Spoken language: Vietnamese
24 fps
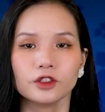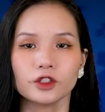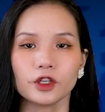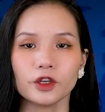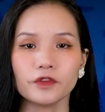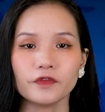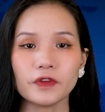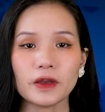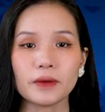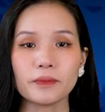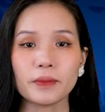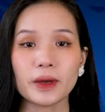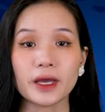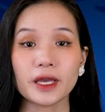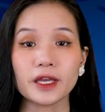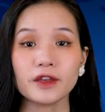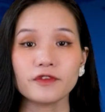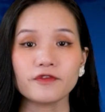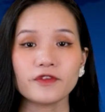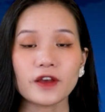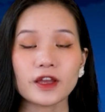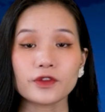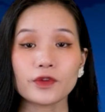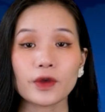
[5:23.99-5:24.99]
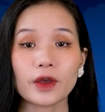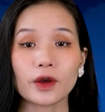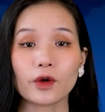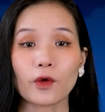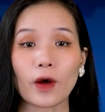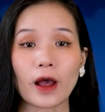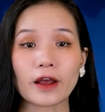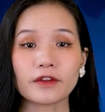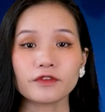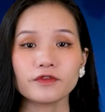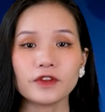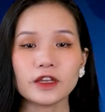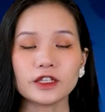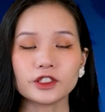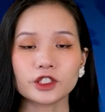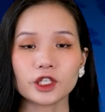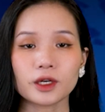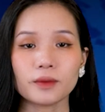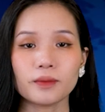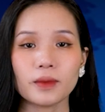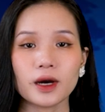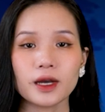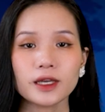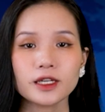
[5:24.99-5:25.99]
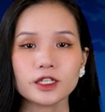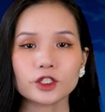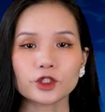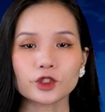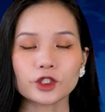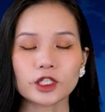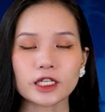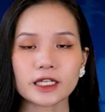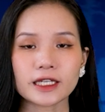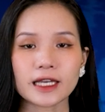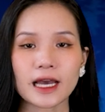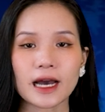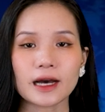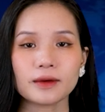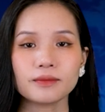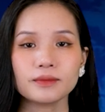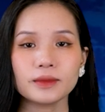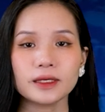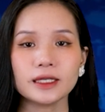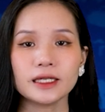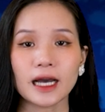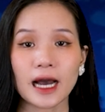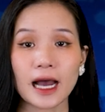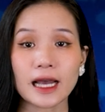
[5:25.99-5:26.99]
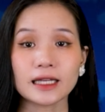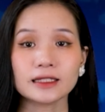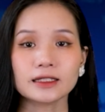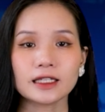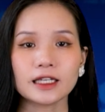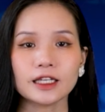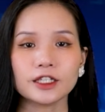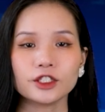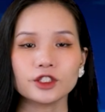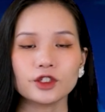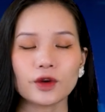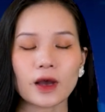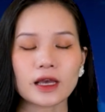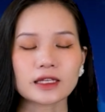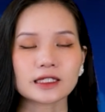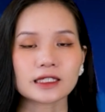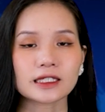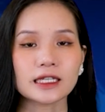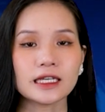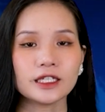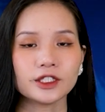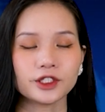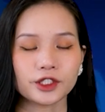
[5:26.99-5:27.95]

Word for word: Thượng viện Mỹ phê duyệt khoản viện trợ mới trị giá 12 tỷ USD